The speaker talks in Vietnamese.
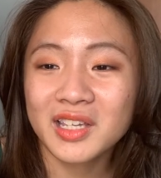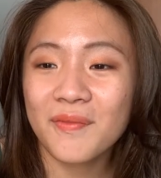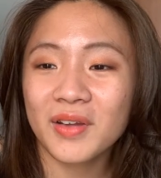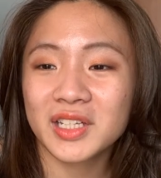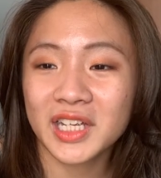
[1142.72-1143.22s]

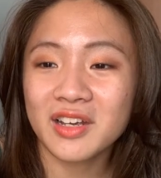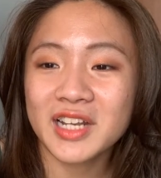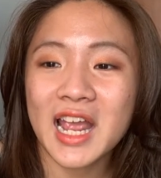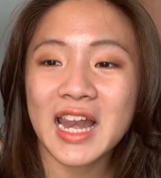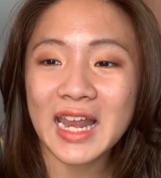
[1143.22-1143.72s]
nhân vật chính ở
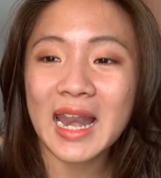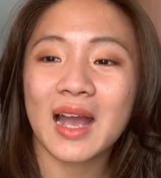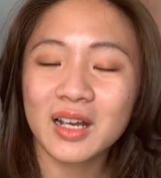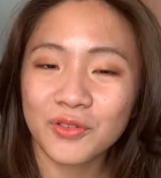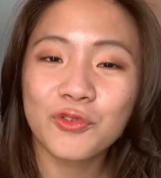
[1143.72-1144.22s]
đây lại
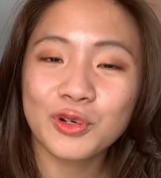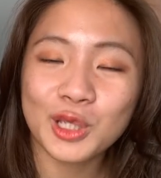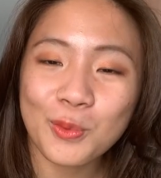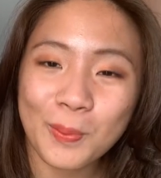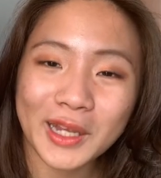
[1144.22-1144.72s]
là người phụ nữ
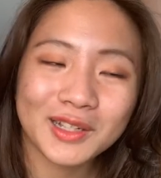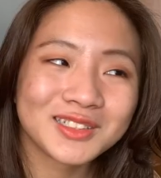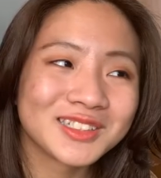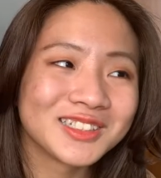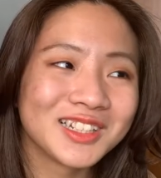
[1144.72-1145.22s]
tòng mạch
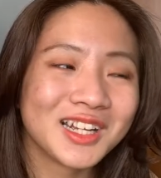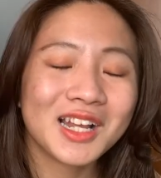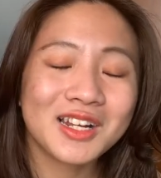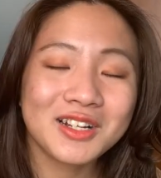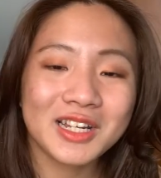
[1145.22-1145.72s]

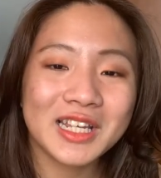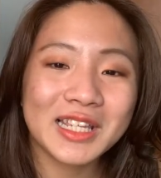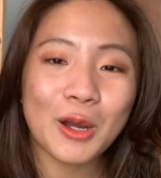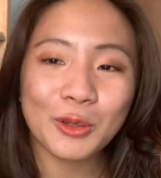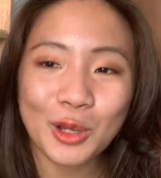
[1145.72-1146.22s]
là người đi
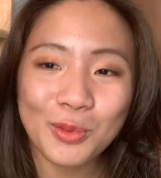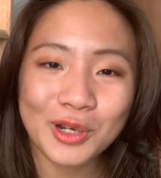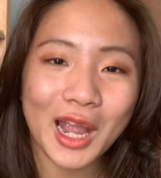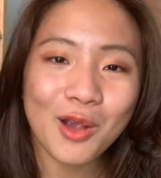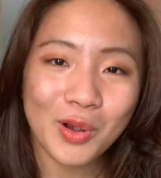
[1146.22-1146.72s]
theo dõi mọi
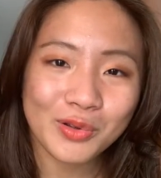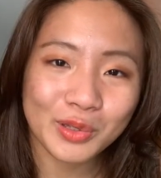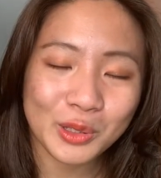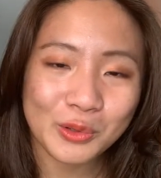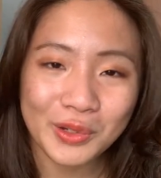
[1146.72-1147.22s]
người khác qua cửa
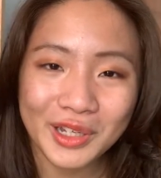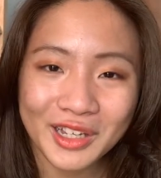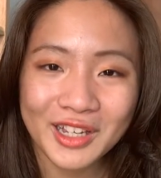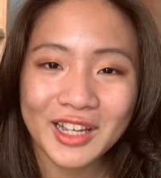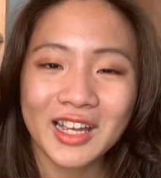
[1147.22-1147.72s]
sổ ấy
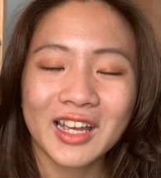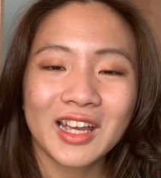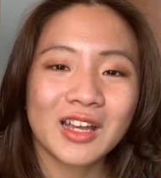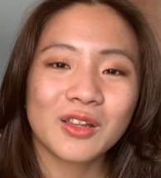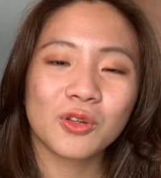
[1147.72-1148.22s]

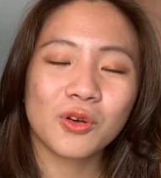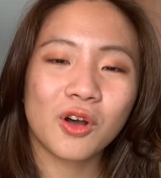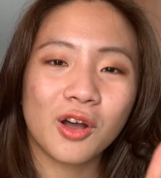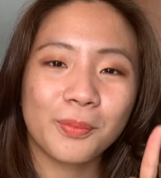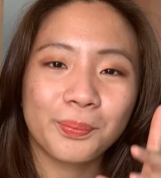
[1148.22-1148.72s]

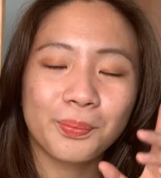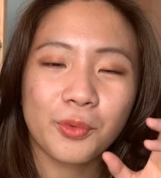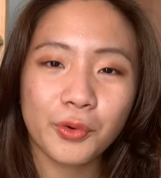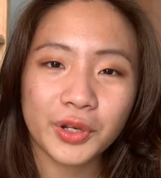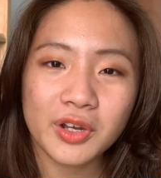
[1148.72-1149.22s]
rồi um, một
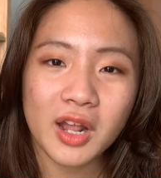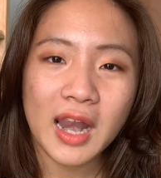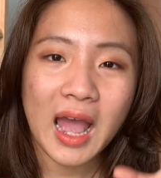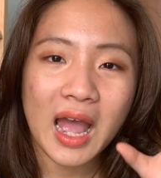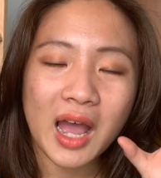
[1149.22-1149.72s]
cuốn nữa
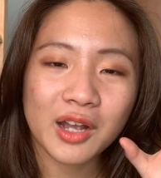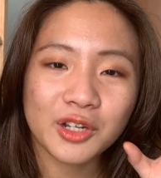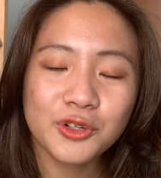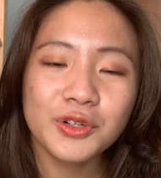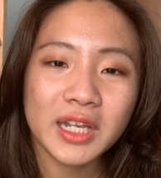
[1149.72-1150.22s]
là
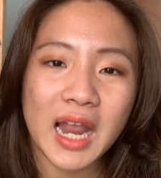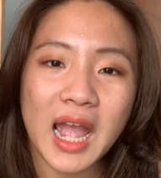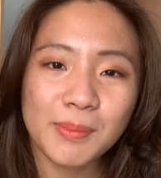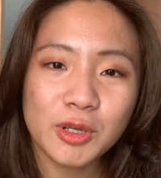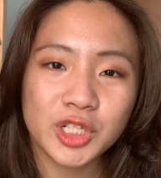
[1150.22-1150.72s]
Good
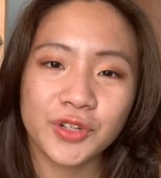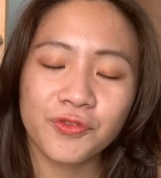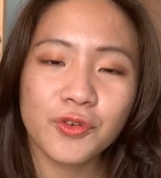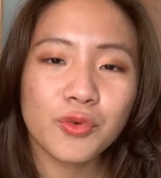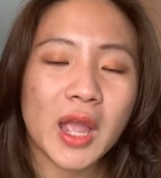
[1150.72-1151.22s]
Night
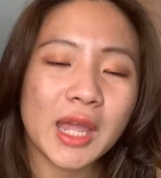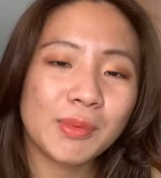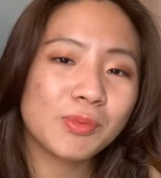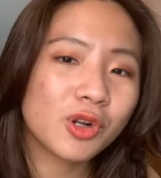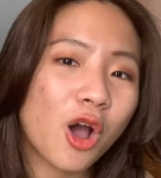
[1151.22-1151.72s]
Beautiful của
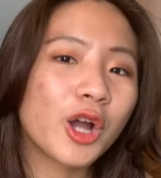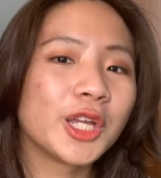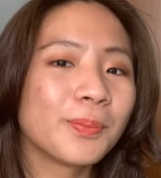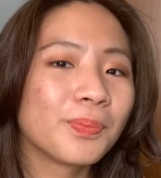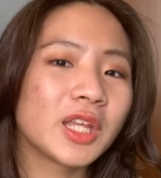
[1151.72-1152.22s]
Amy Molloy
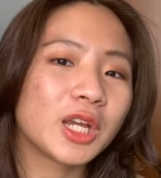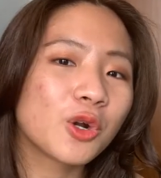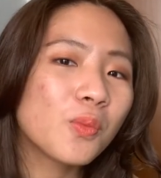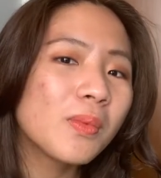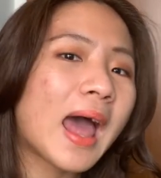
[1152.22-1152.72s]
thì
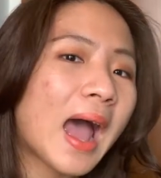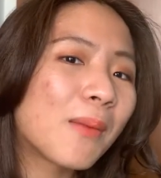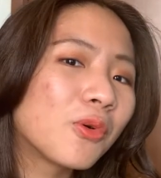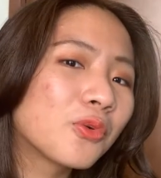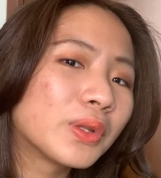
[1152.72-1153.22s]
cũng là
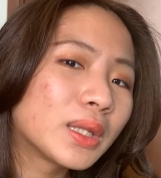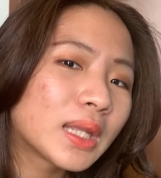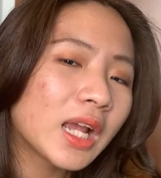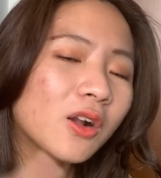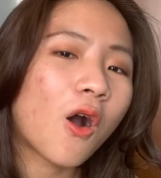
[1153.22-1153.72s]
một cuốn
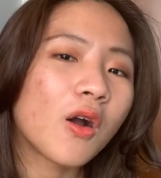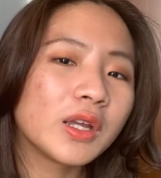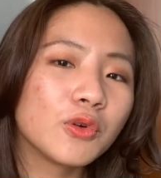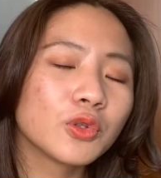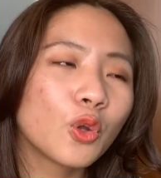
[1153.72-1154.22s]
sách có
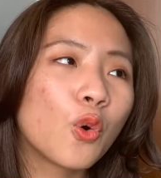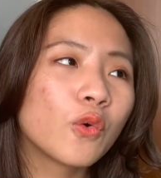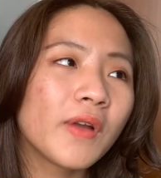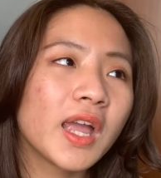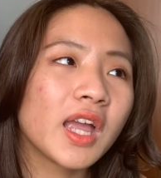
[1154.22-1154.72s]
yếu
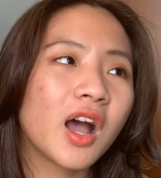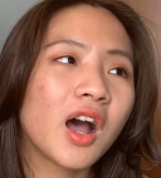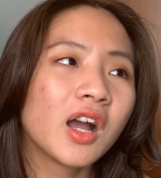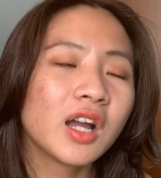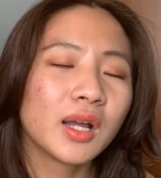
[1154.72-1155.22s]
tố về ờ,
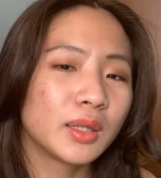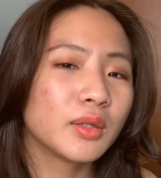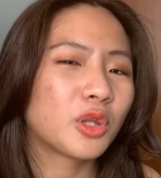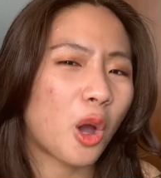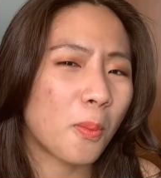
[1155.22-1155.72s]

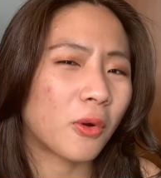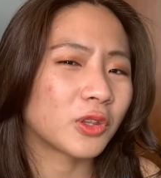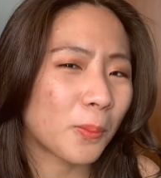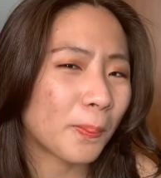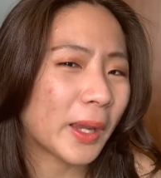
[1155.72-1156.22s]
sự tò mò
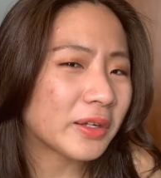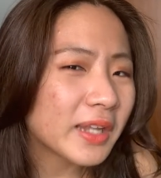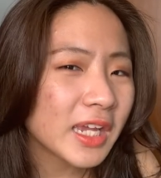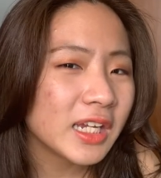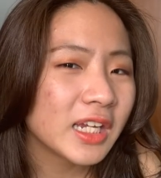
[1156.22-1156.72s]
tọc mạch ở
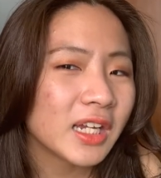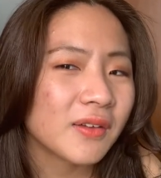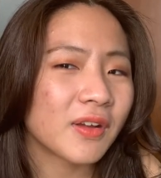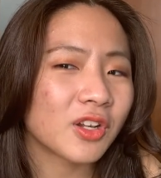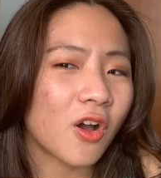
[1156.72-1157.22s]
đây
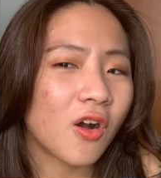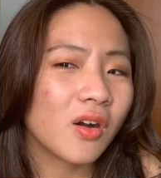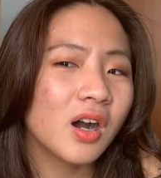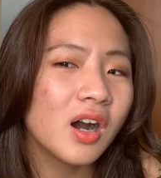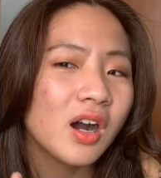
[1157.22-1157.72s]
và
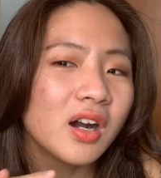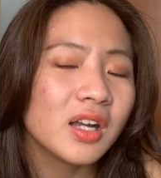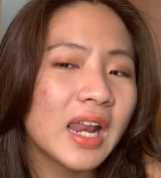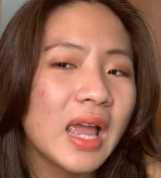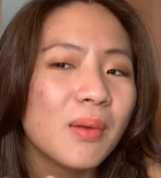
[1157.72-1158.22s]
nó hơi
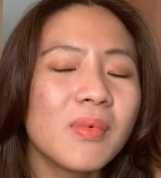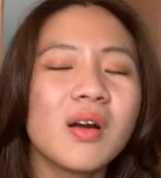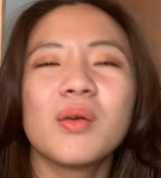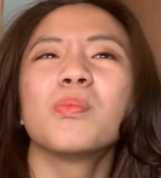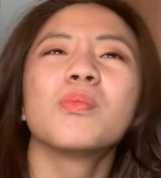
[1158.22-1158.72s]
lên
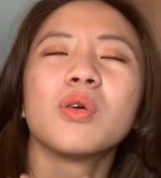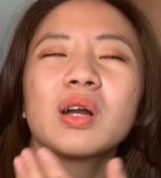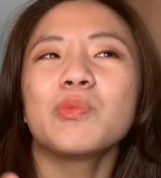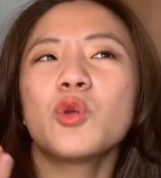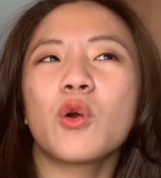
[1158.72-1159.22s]

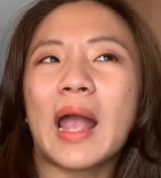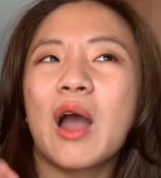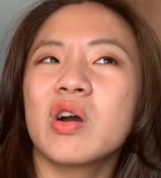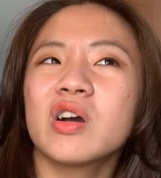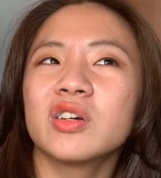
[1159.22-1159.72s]
một cấp độ
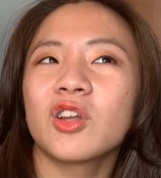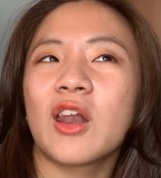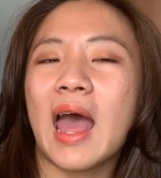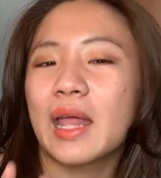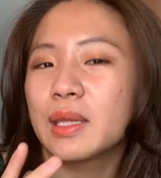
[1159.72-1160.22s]
cao hơn đó
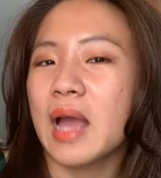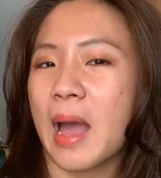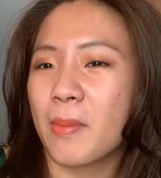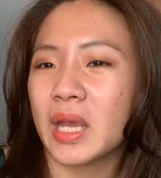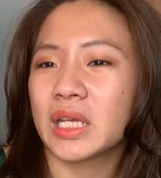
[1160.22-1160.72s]
là sự
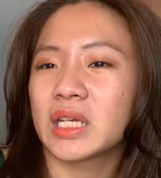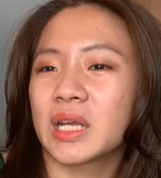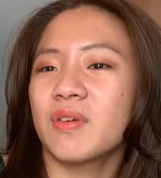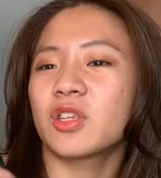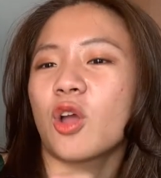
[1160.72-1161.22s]
ám ảnh
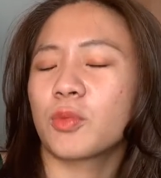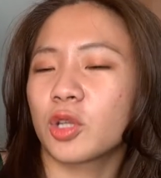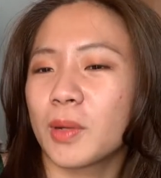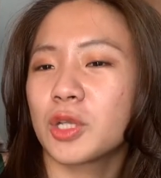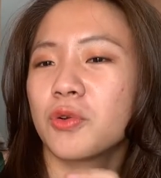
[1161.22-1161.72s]
cái việc tò mò
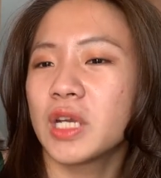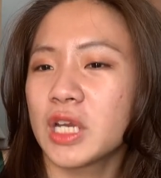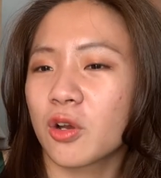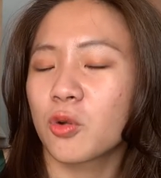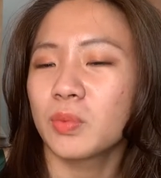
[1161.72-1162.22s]
tò mạch đôi
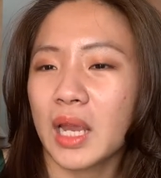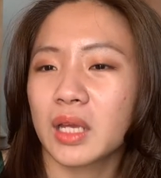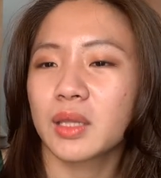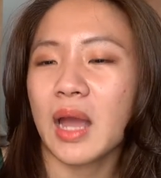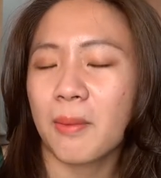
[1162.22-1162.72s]
khi nó cũng thành
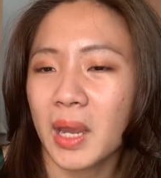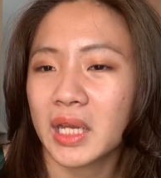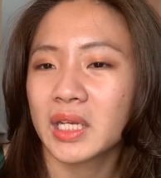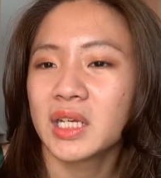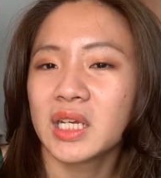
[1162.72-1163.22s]
cái sự ám ảnh
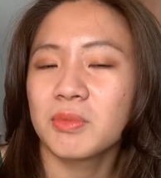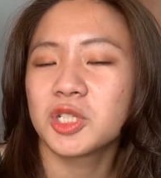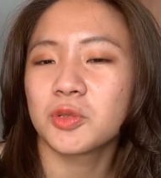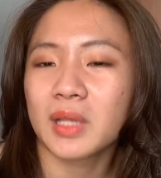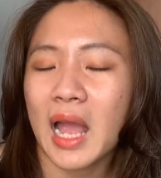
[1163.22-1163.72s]
khi mà
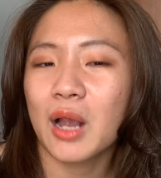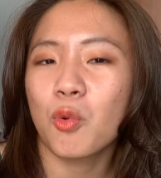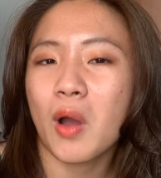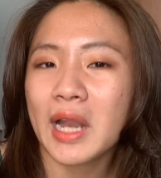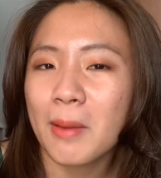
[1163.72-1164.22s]
chúng ta
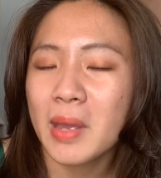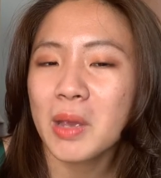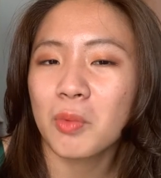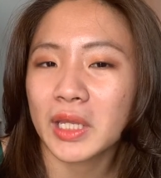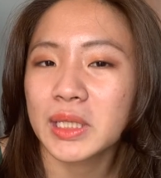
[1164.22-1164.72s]
quá đam mê
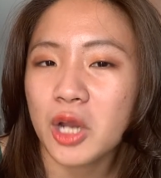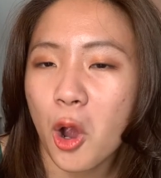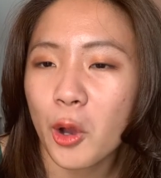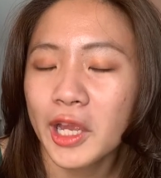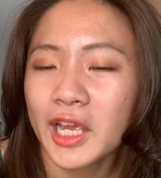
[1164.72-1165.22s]
một cái gì
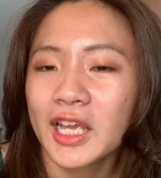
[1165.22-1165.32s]
đó ấy.